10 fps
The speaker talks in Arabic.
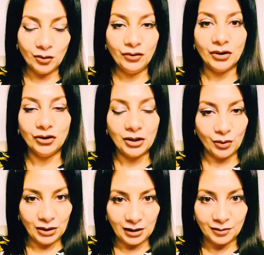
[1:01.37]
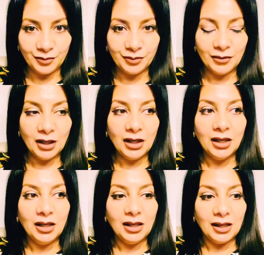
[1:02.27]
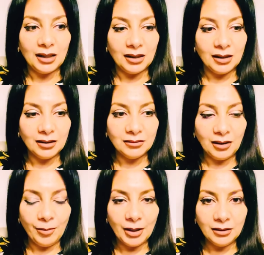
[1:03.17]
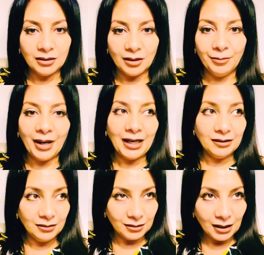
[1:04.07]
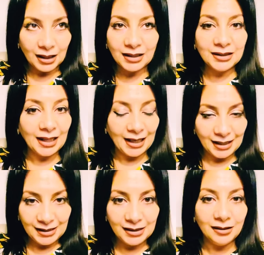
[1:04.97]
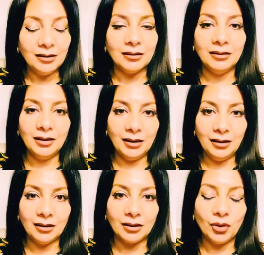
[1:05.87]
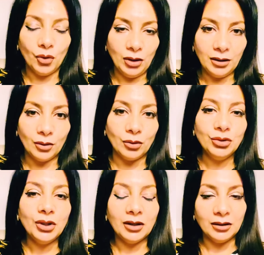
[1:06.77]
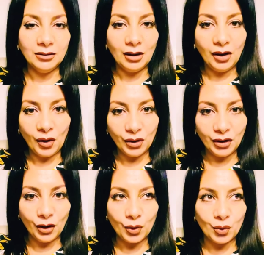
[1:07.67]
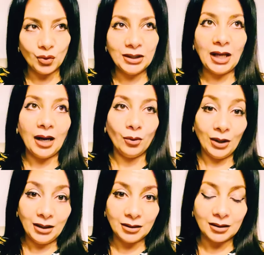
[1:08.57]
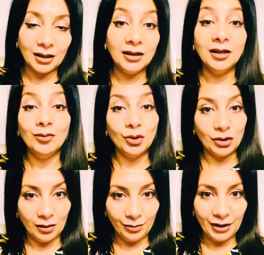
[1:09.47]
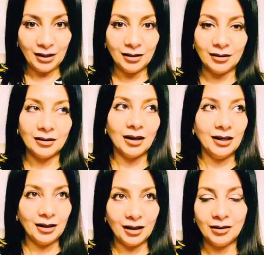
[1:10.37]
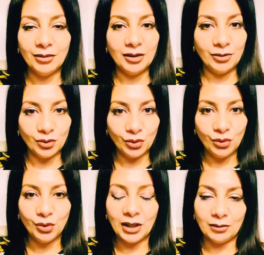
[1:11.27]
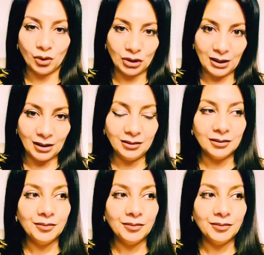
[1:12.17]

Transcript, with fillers: وفرنسويين آه، طبعا بعد التعادي لكل أسر الضحايا والدعوات للمصابين الكلام اللي بنقوله كالمعتاد